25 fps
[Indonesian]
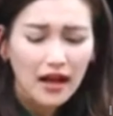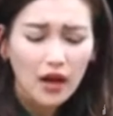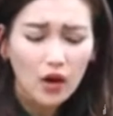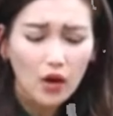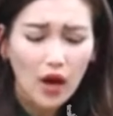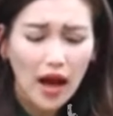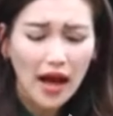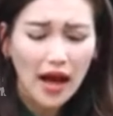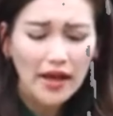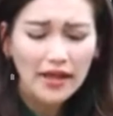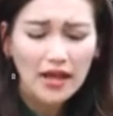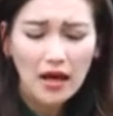
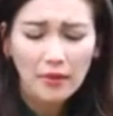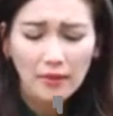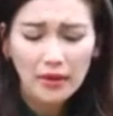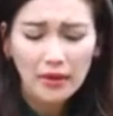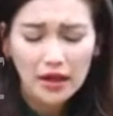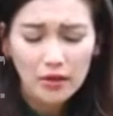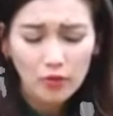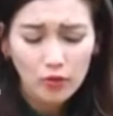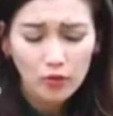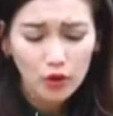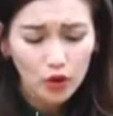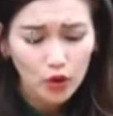Kalau ayah
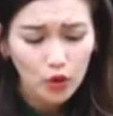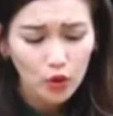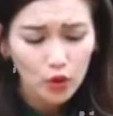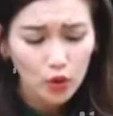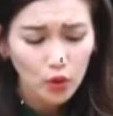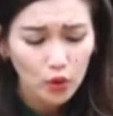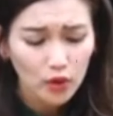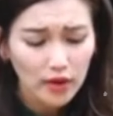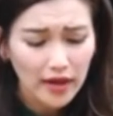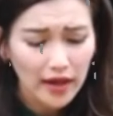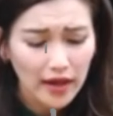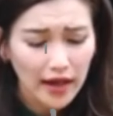sama ibu
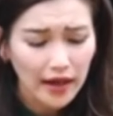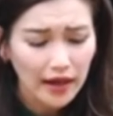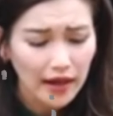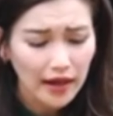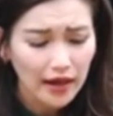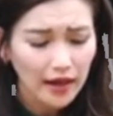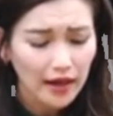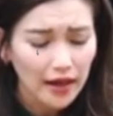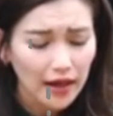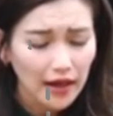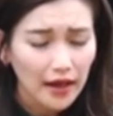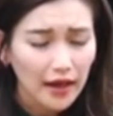tuh
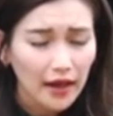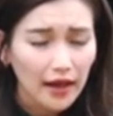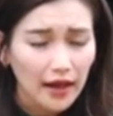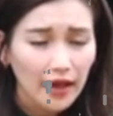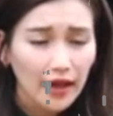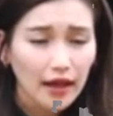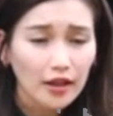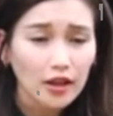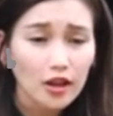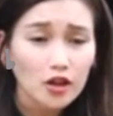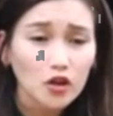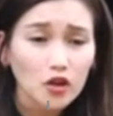udah
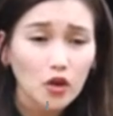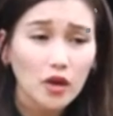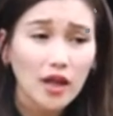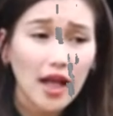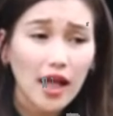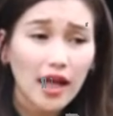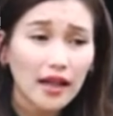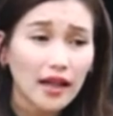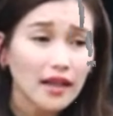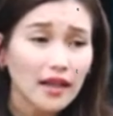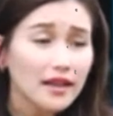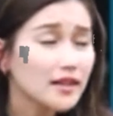karena
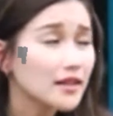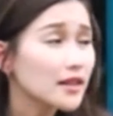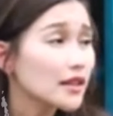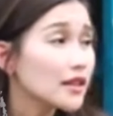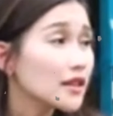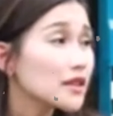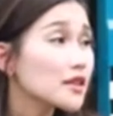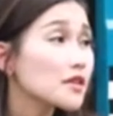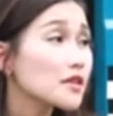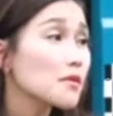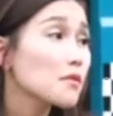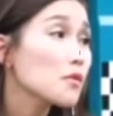saudara di
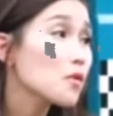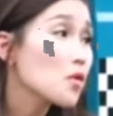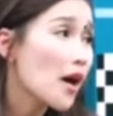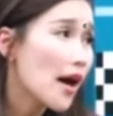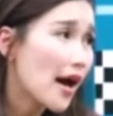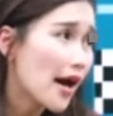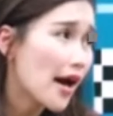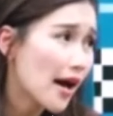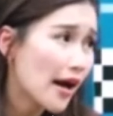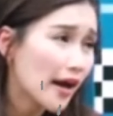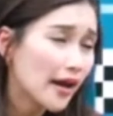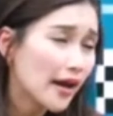sini
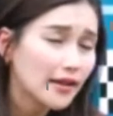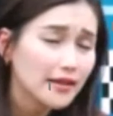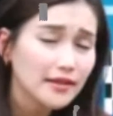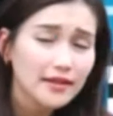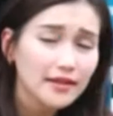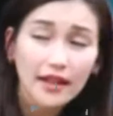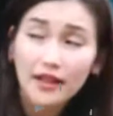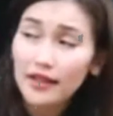semua, ah.